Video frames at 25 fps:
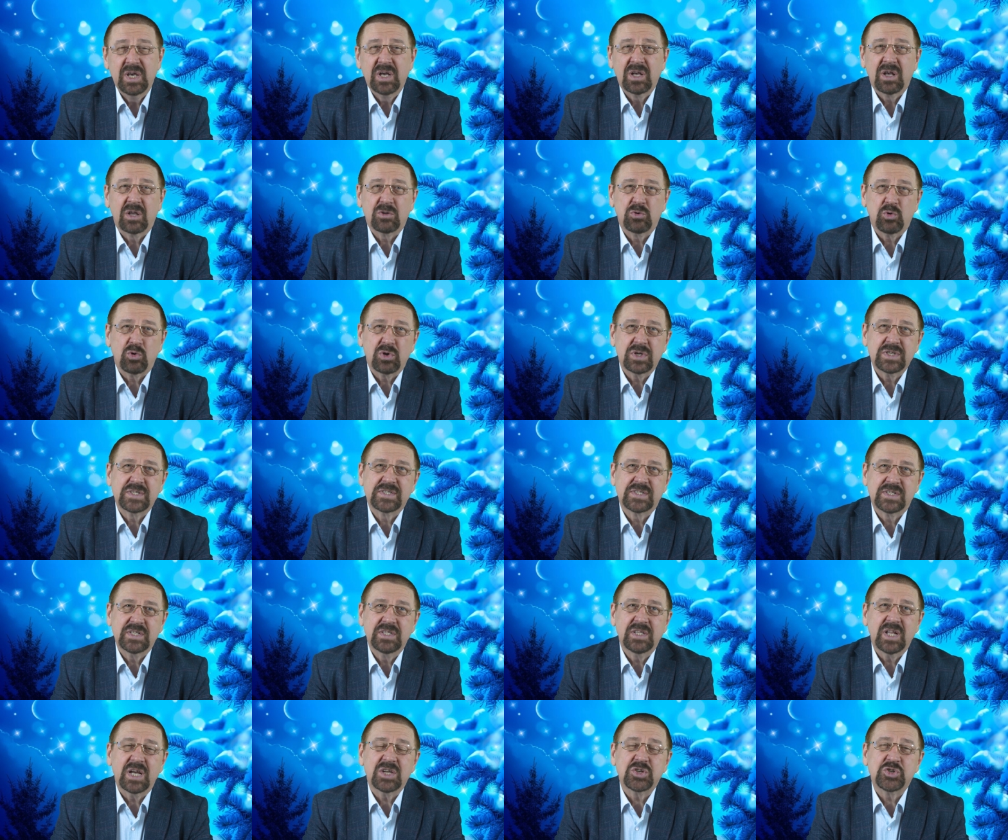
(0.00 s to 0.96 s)
который
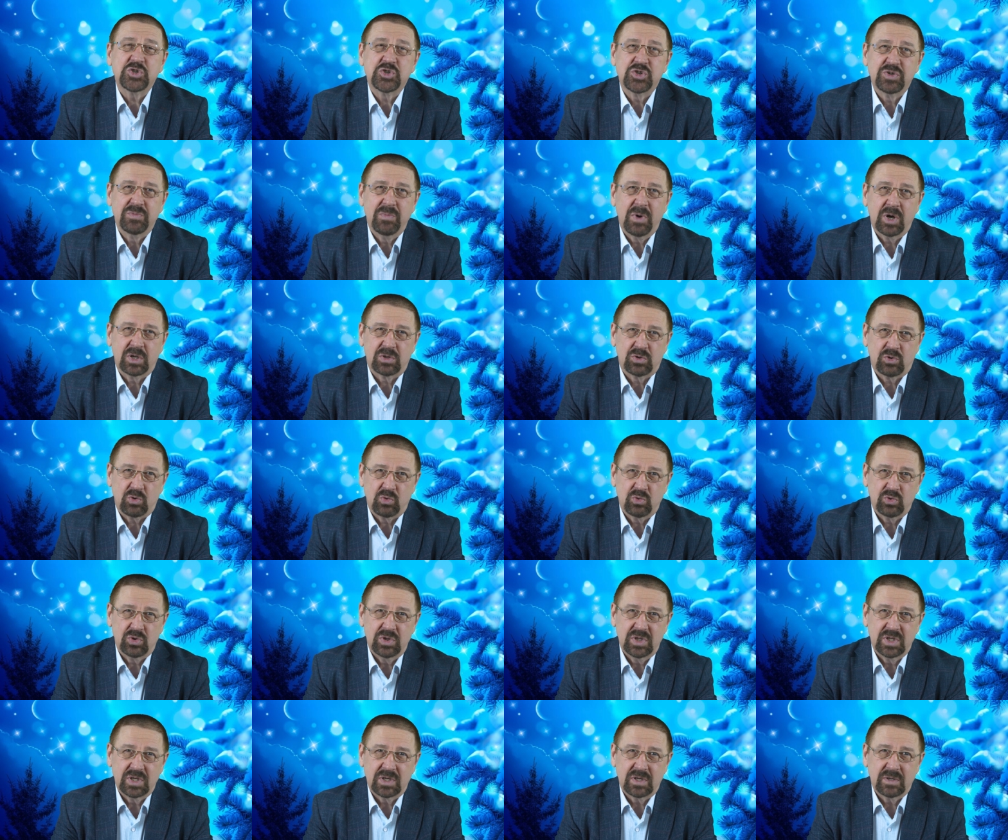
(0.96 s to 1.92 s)
сын ошибок
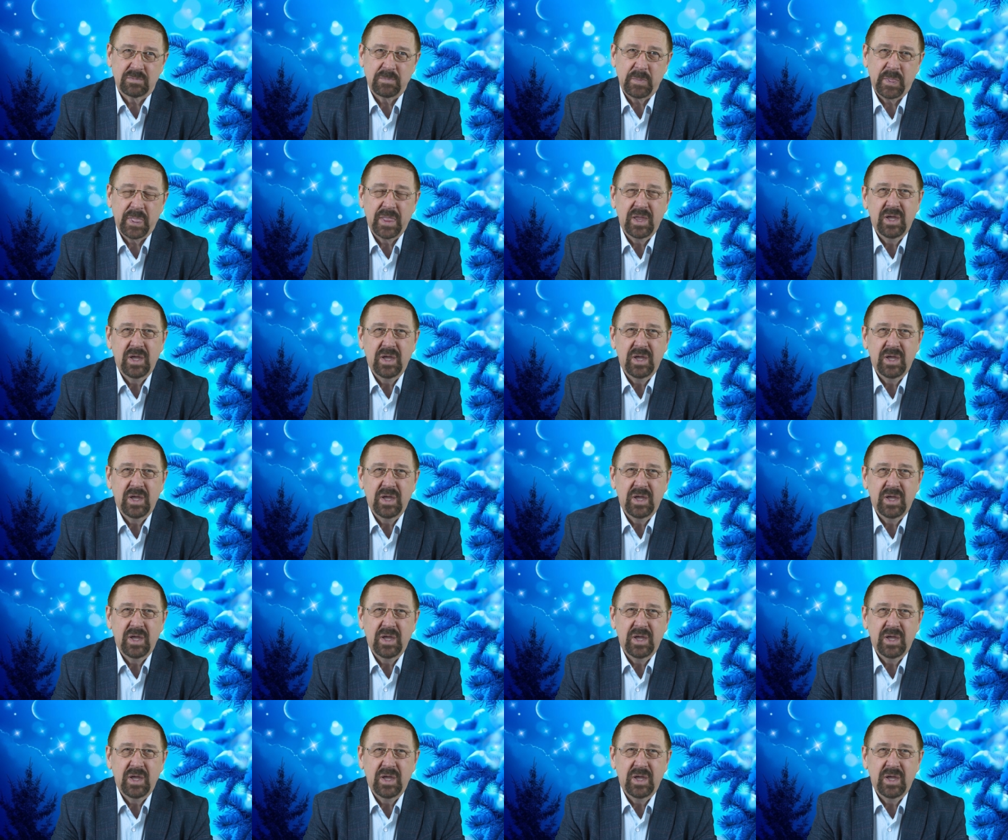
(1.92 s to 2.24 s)
трудных,